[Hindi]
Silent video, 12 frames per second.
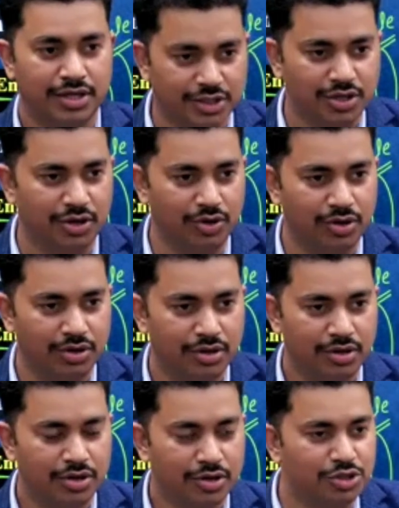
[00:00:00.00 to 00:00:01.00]
ये सुनो
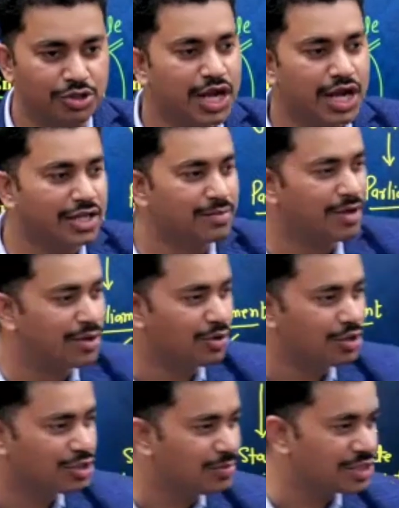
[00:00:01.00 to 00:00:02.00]
गुजरात में
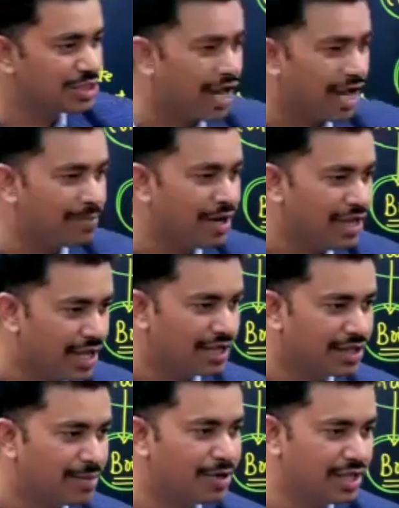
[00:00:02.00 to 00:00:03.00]
गुड्स में शराब नहीं
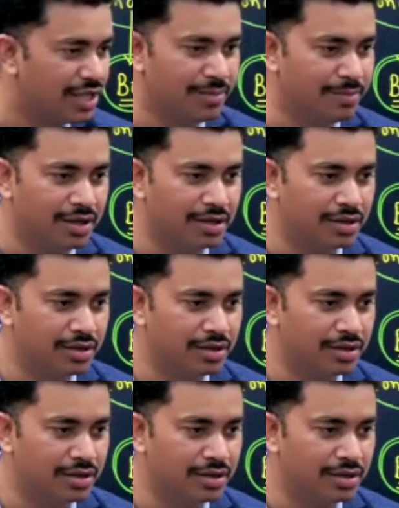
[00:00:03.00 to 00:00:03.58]
आता बट दिल्ली में